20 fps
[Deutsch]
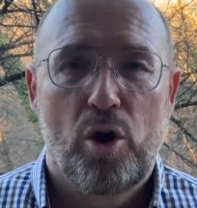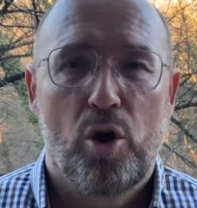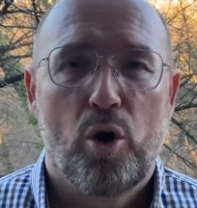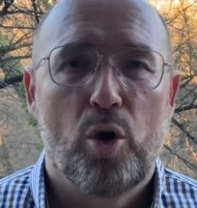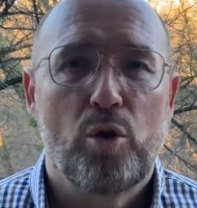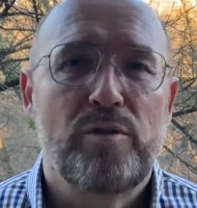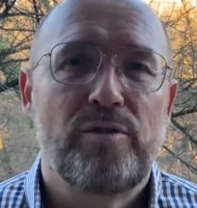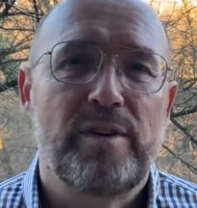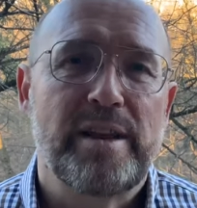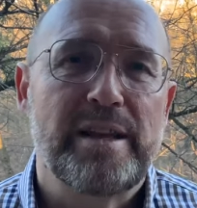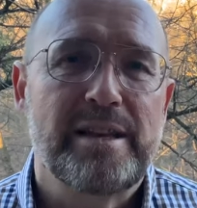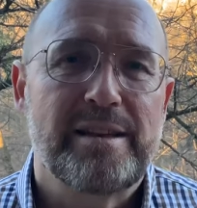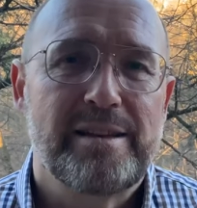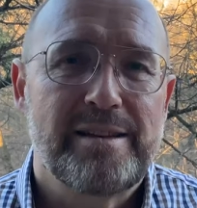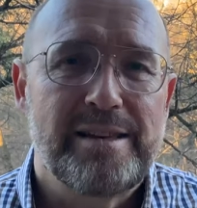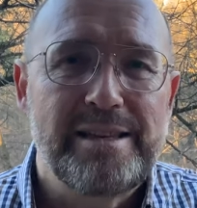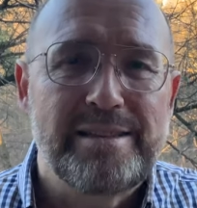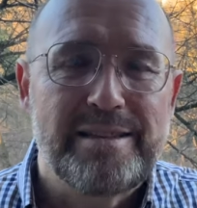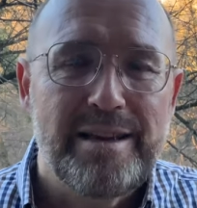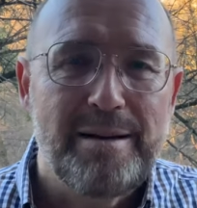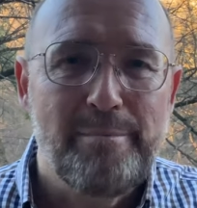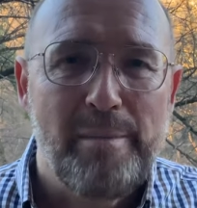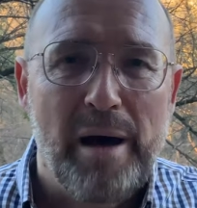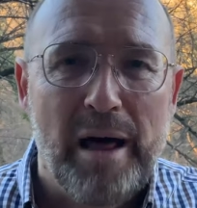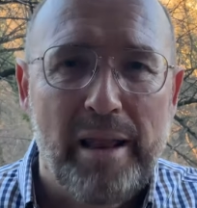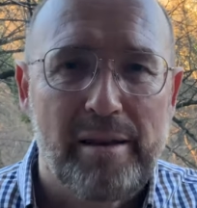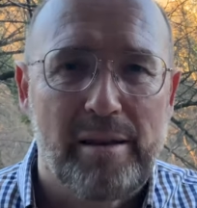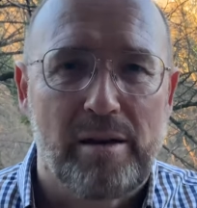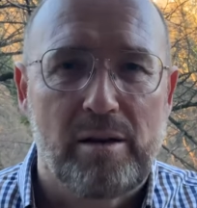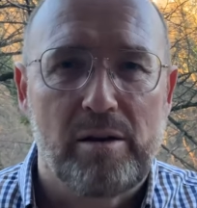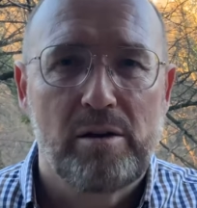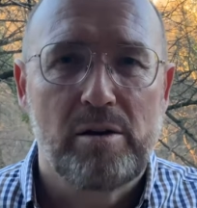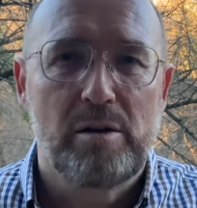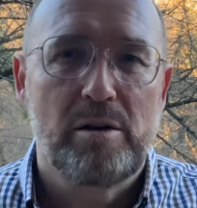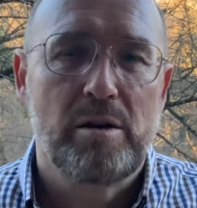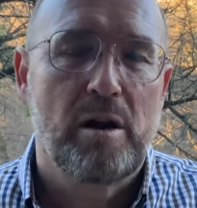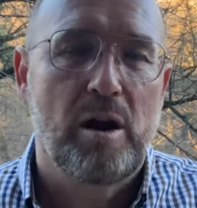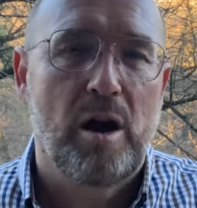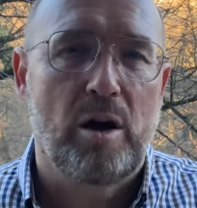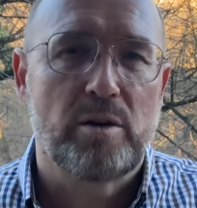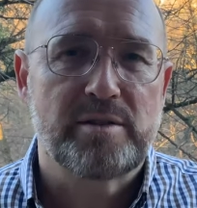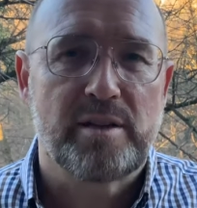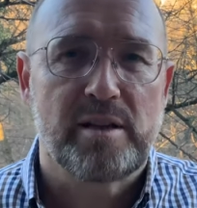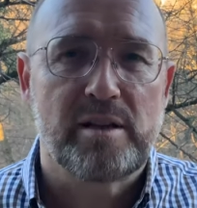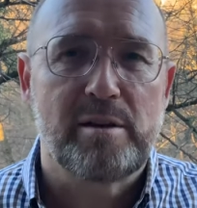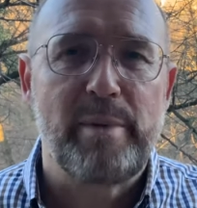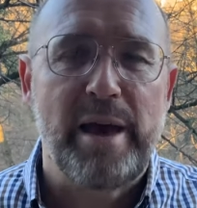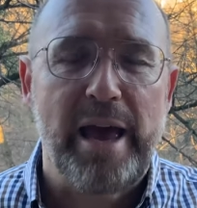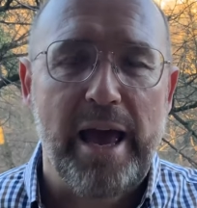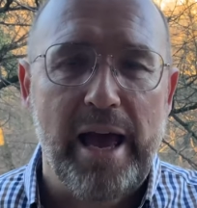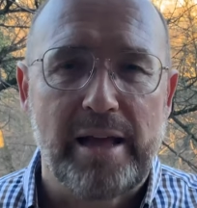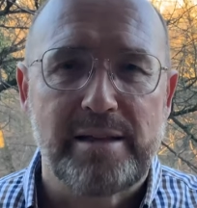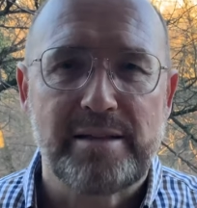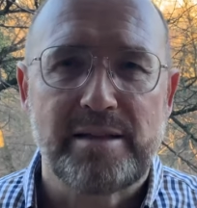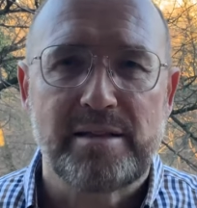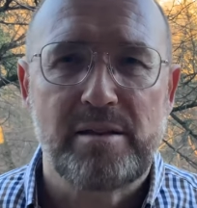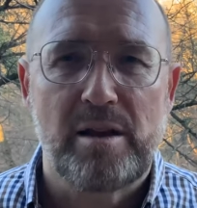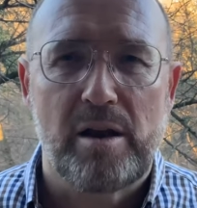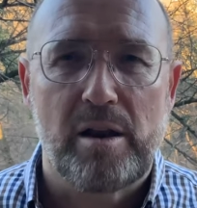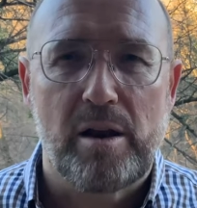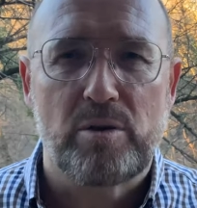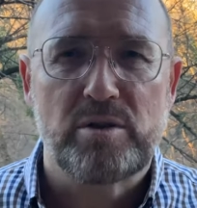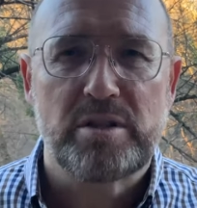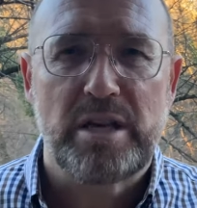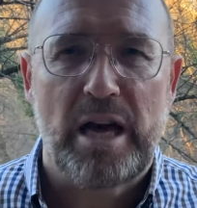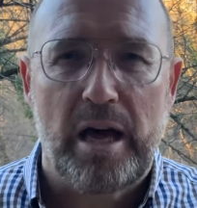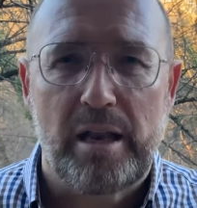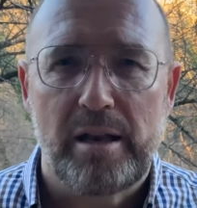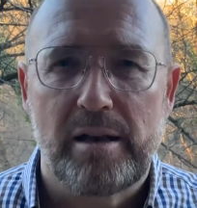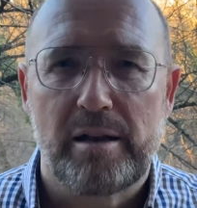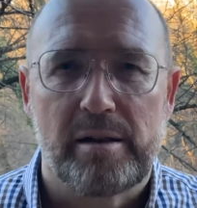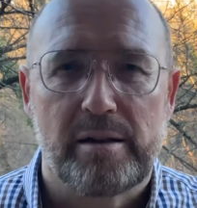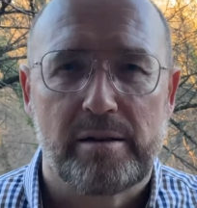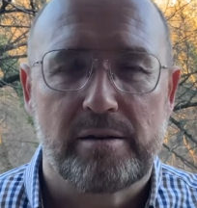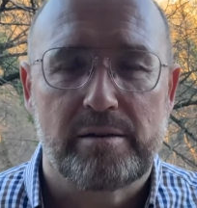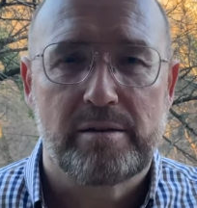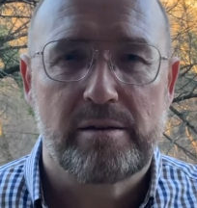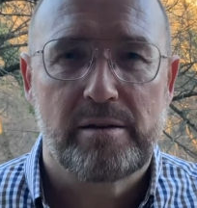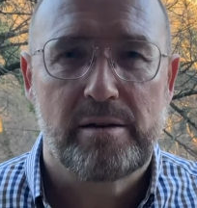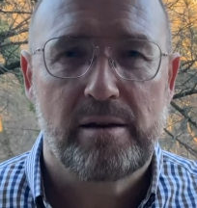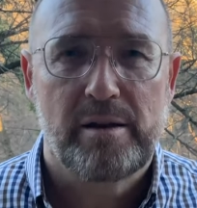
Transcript: Und wenn dieser Mann aus seinem Herzen heraus handelt,